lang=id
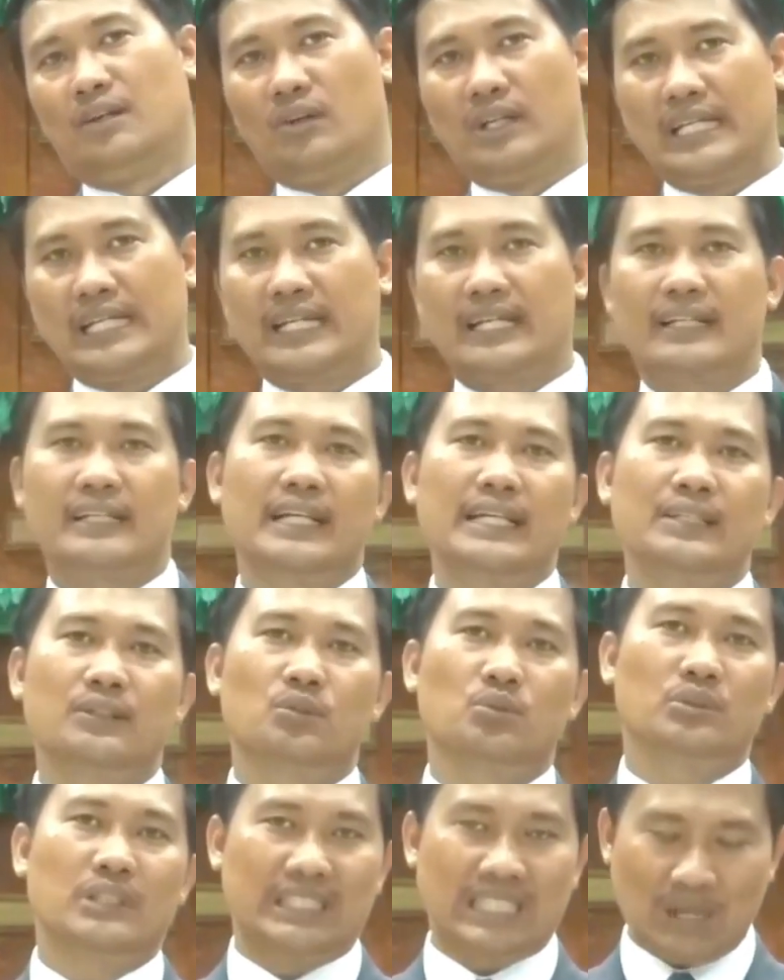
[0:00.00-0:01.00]
Oleh karena
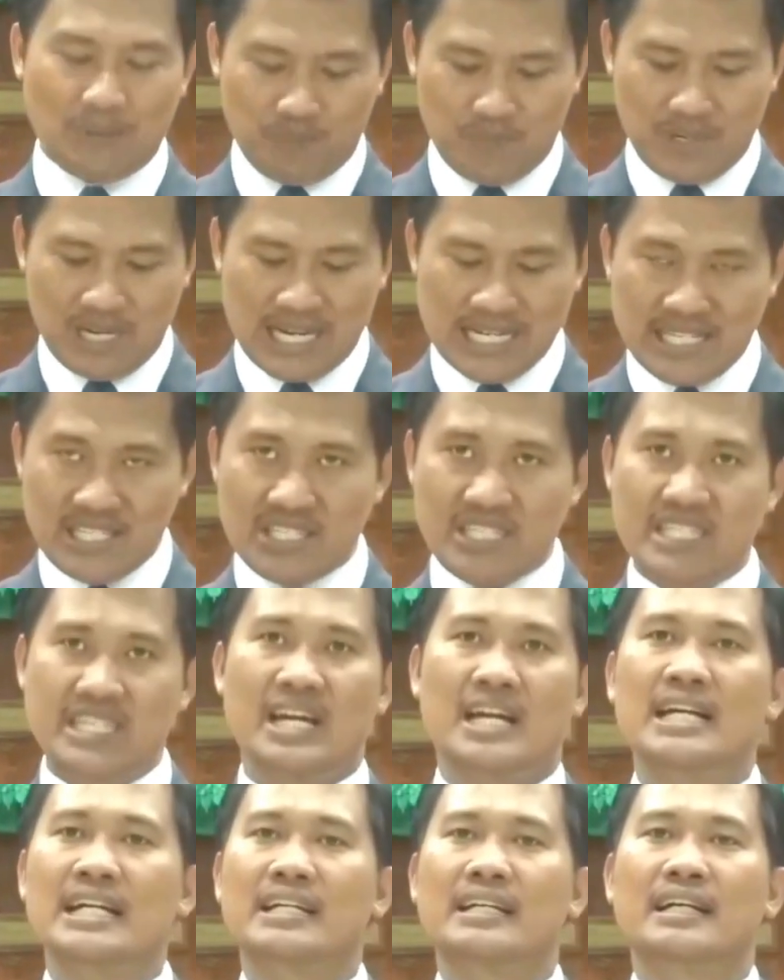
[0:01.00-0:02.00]
itu tetaplah
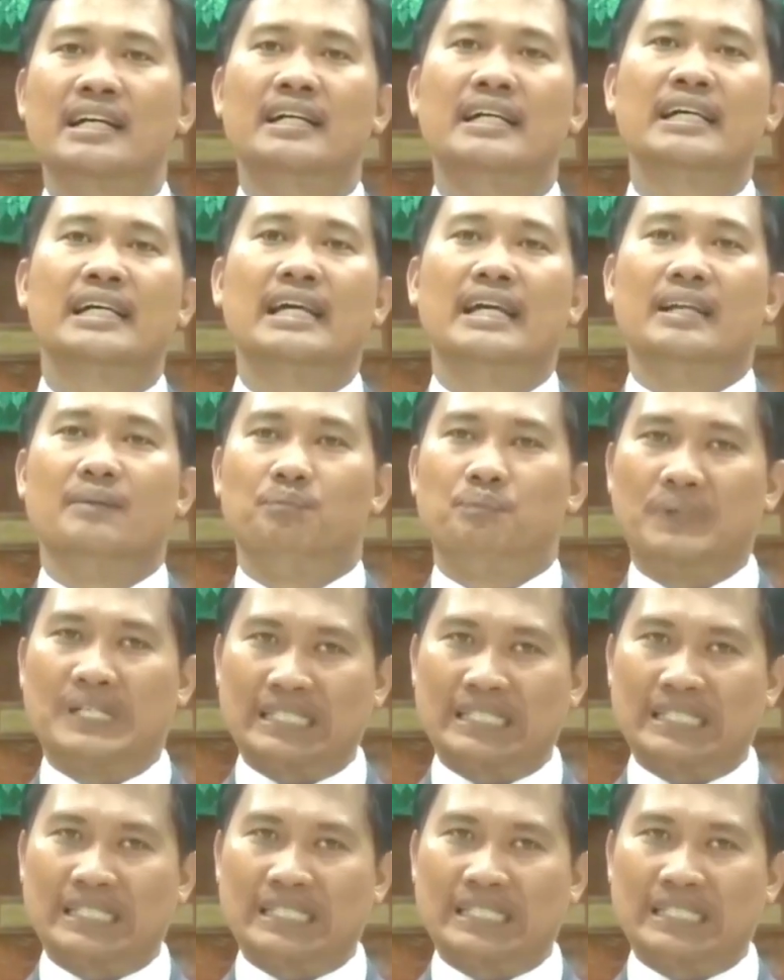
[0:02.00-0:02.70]
jaga